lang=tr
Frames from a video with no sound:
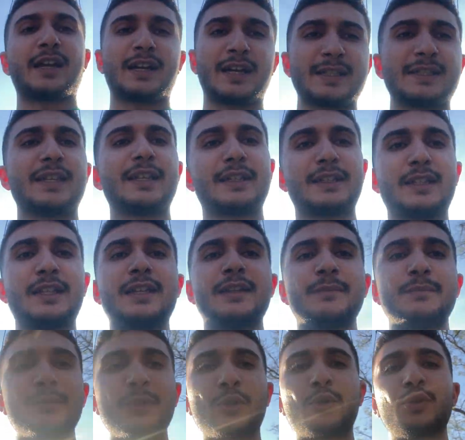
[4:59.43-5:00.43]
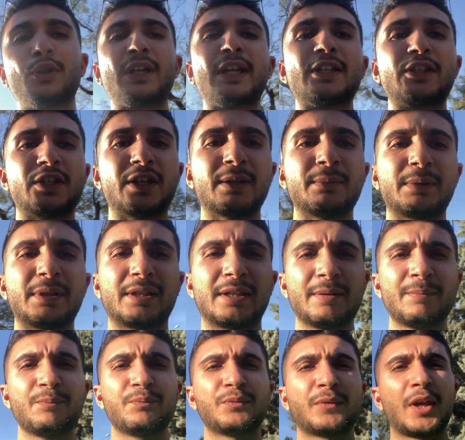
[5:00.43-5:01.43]
kazakla bir günü
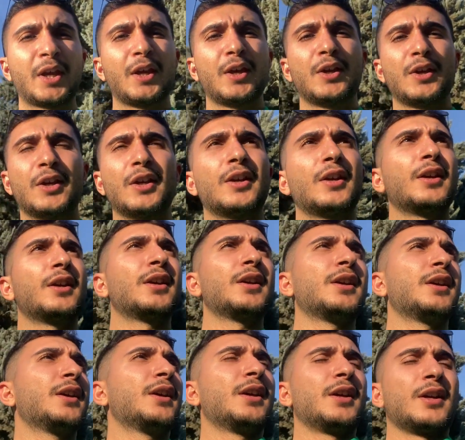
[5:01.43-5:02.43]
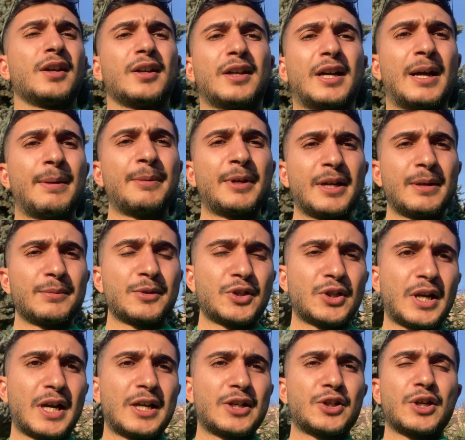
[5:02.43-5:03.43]
geçirebildim. Kameramın
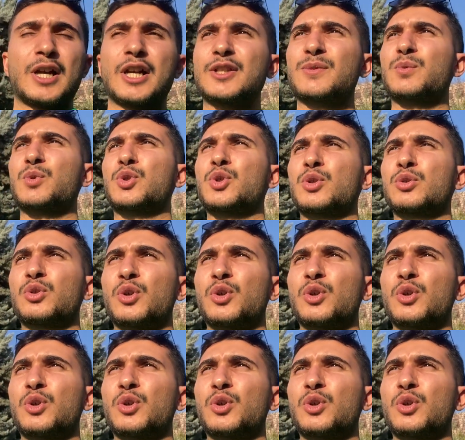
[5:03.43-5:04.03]
şarjı az buçuk